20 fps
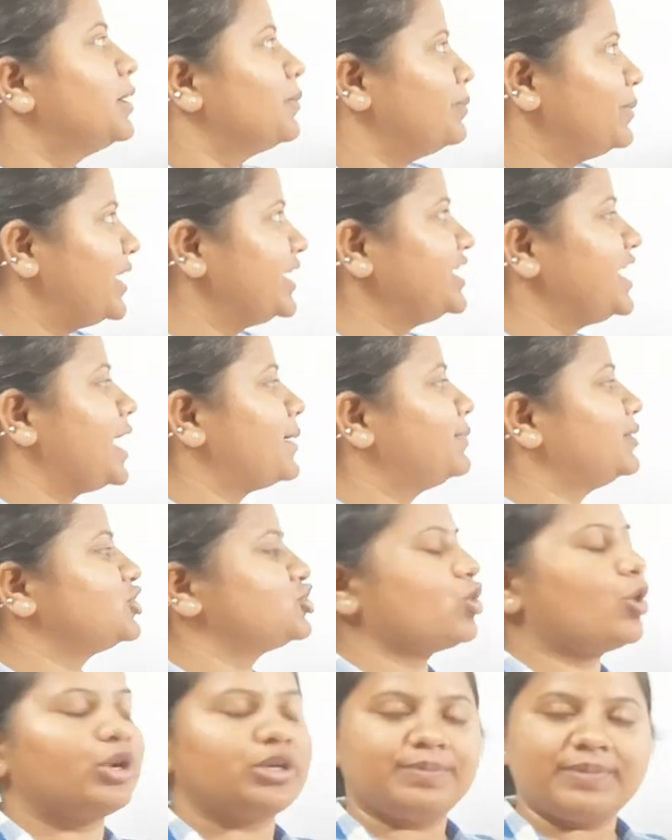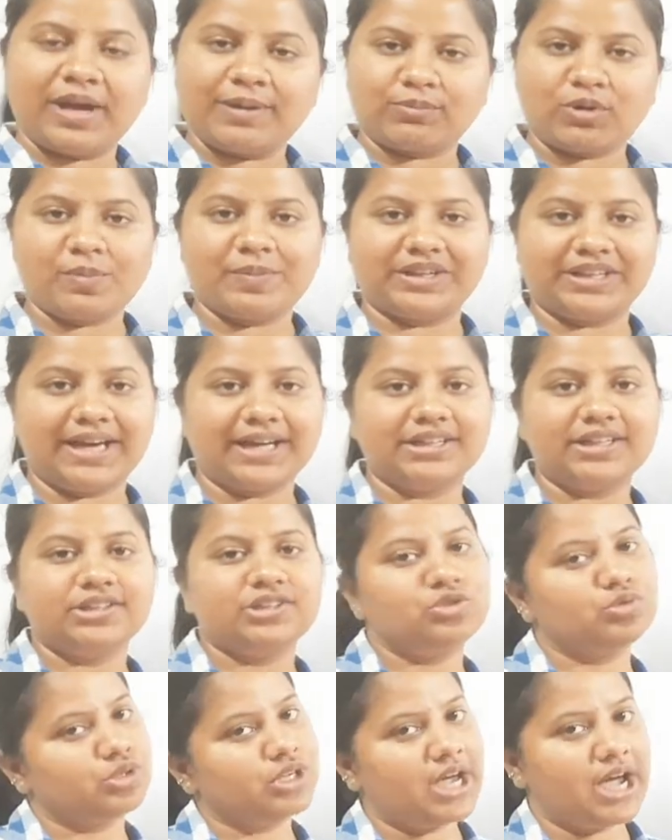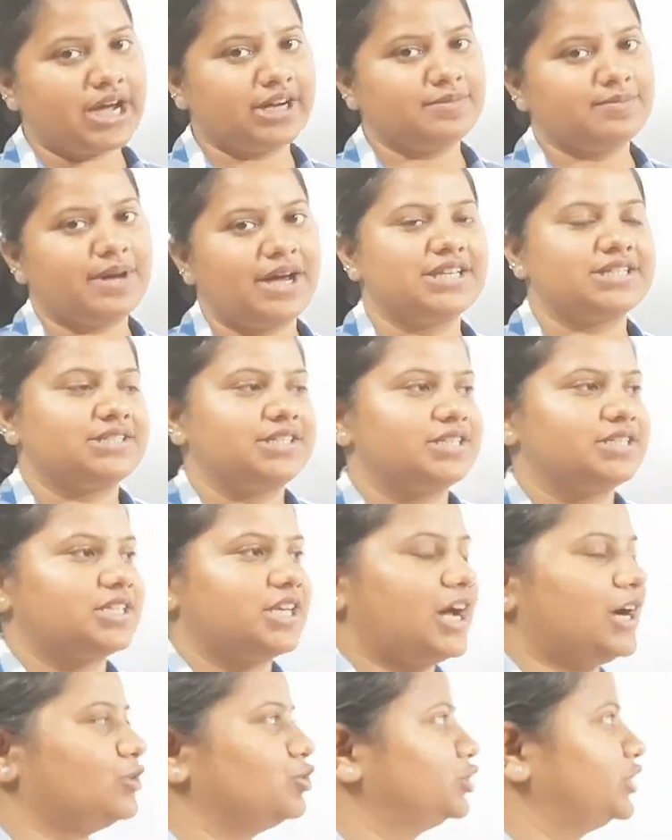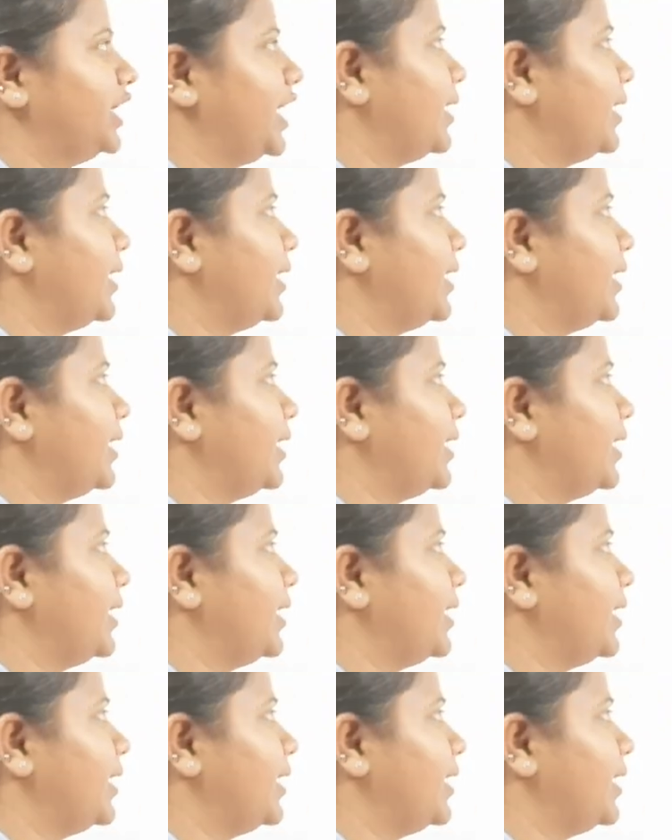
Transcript: मैं यहाँ पे शॉर्ट में आपको बता देती हूँ कि अनबायसनेस क्या होता